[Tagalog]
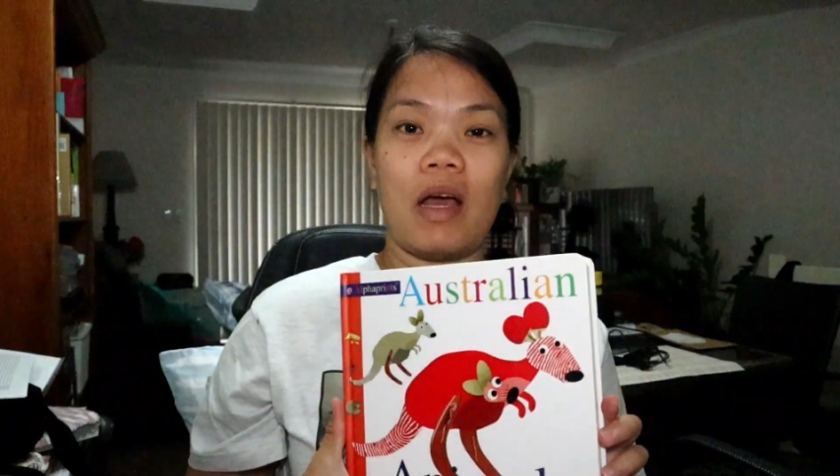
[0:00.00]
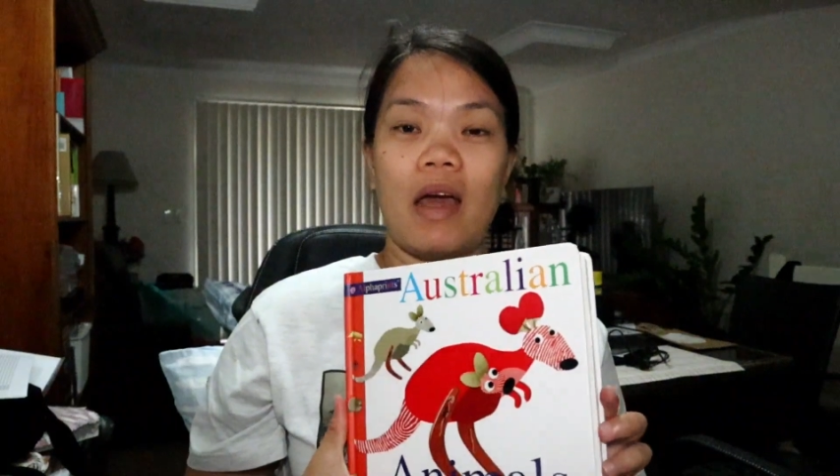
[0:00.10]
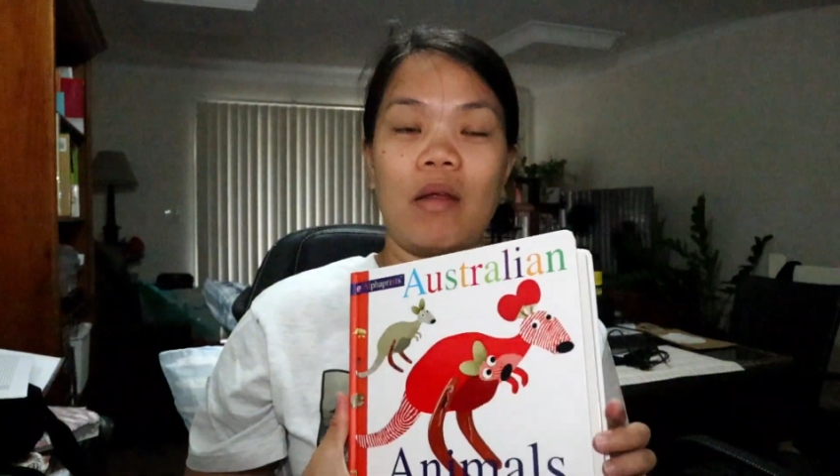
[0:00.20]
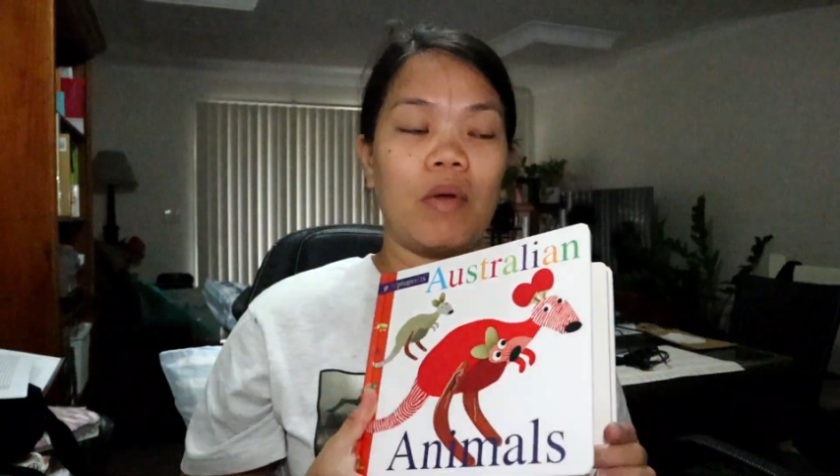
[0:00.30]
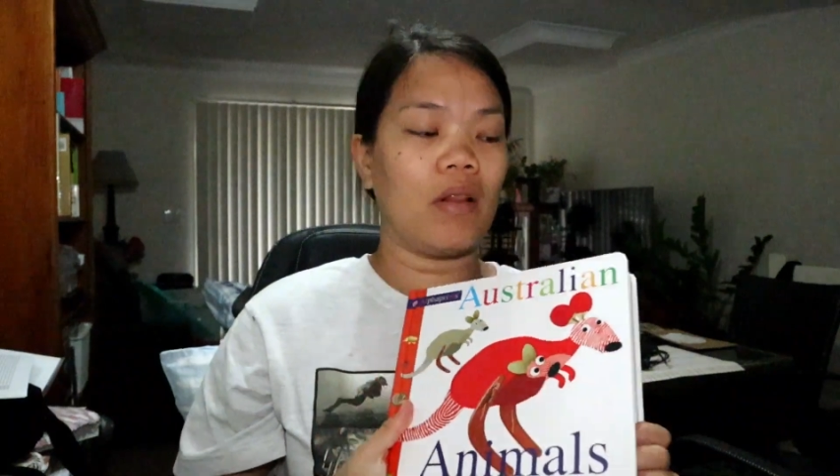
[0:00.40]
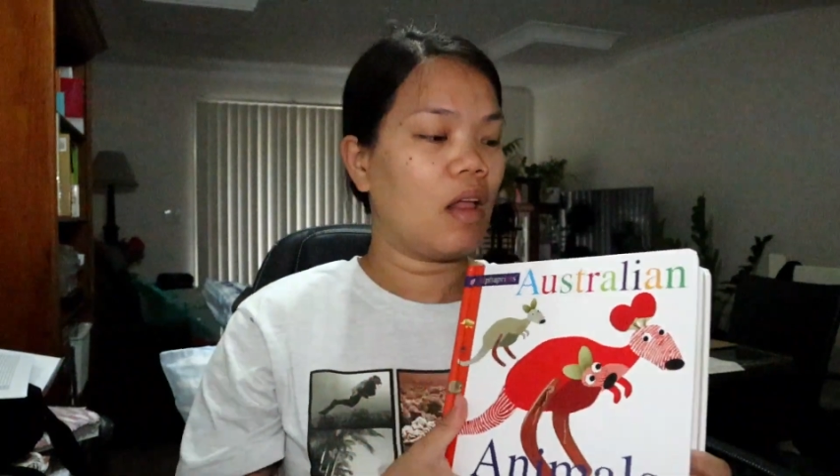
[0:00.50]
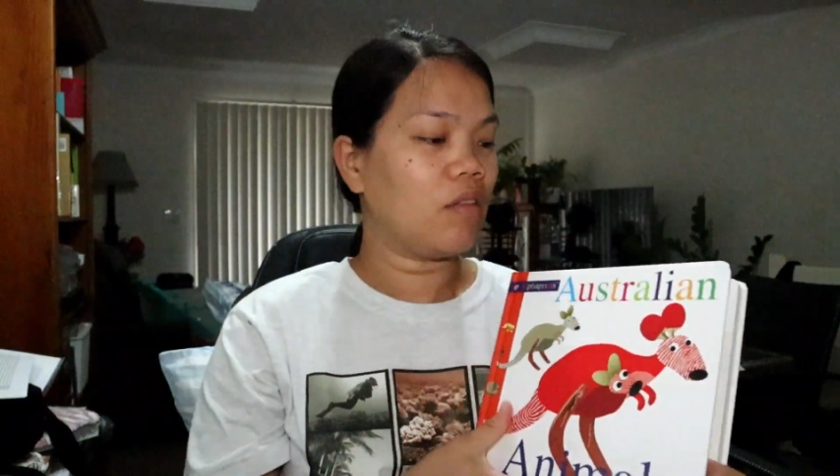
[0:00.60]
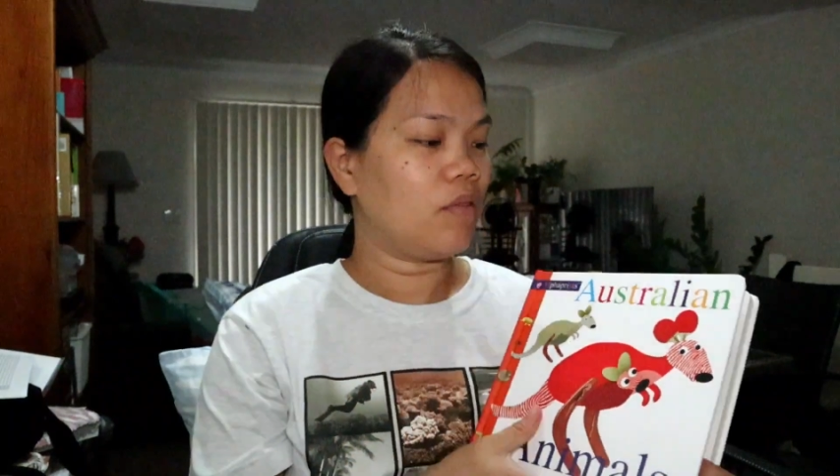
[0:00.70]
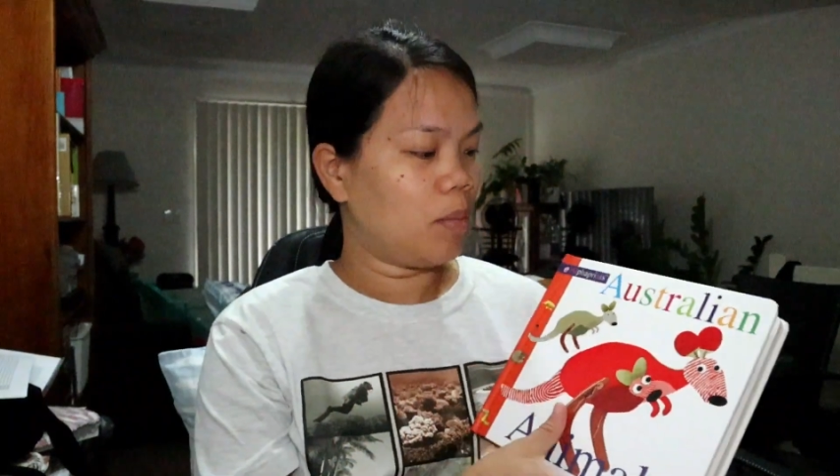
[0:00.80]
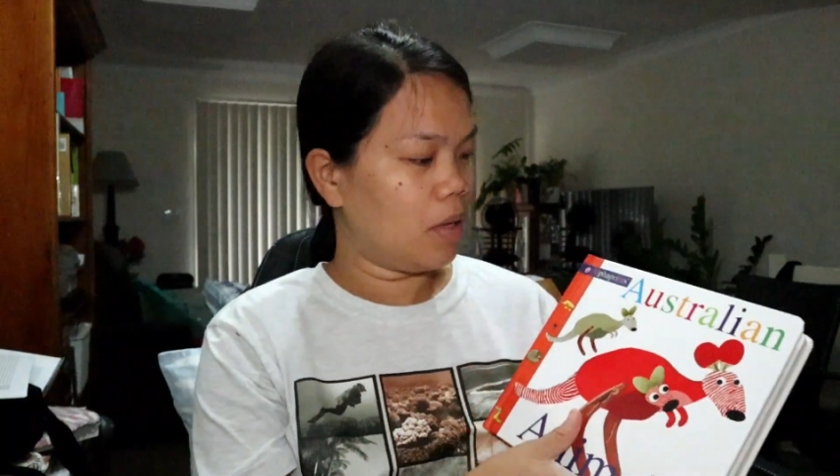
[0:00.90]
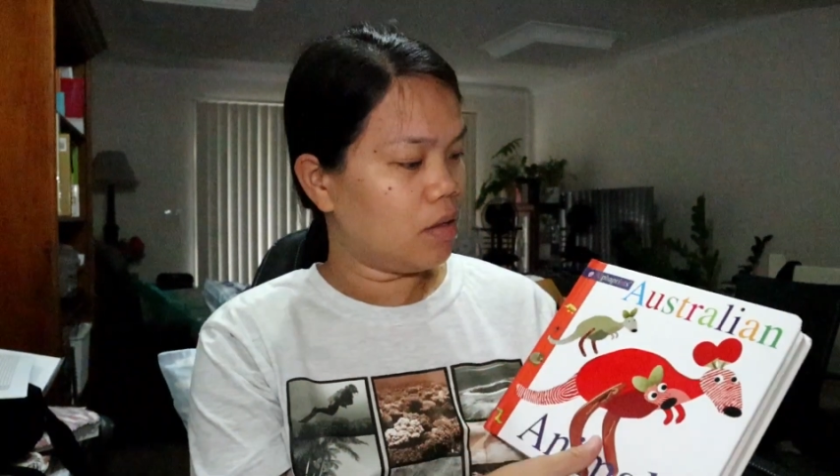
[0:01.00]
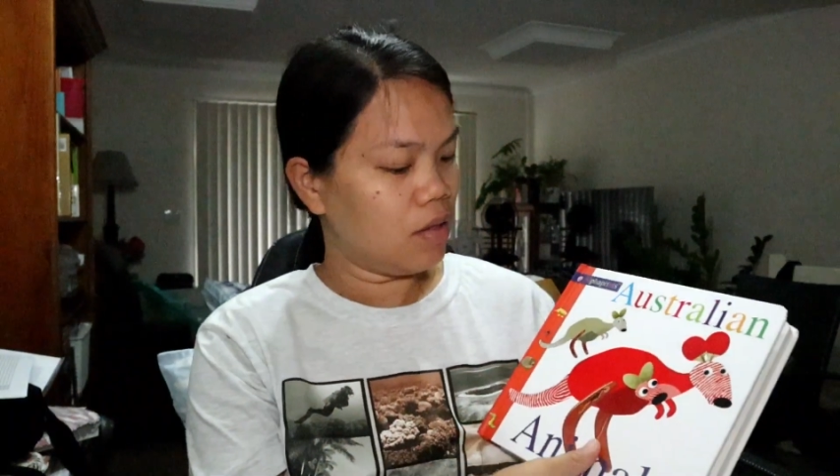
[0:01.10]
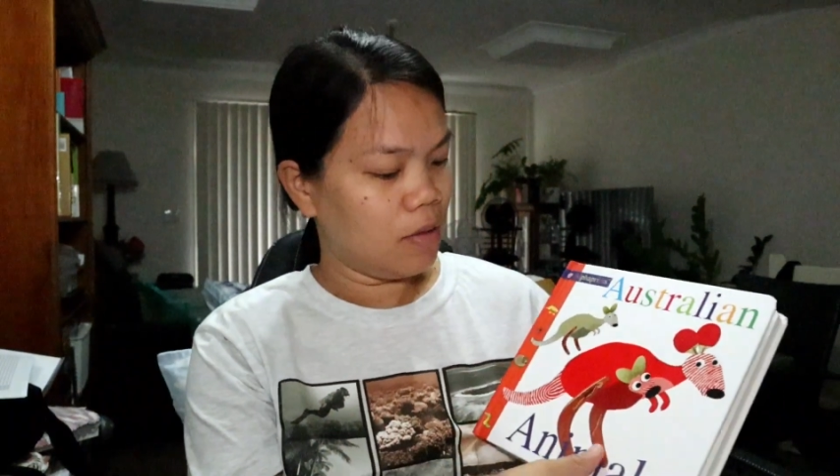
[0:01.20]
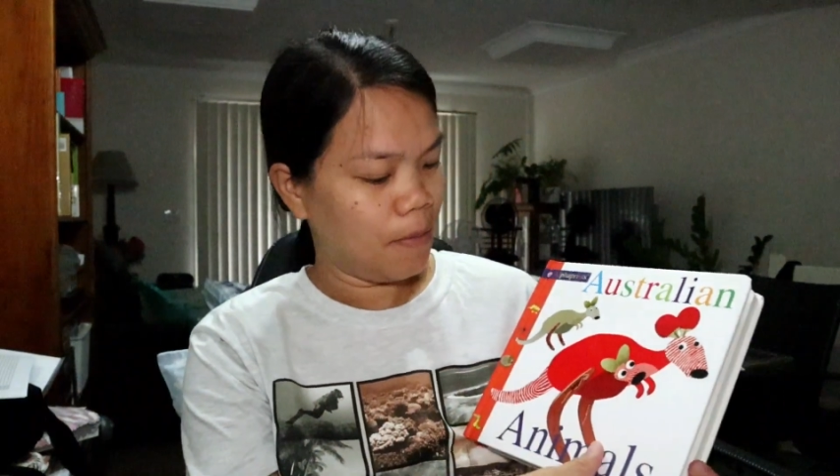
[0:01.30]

animal alphabet.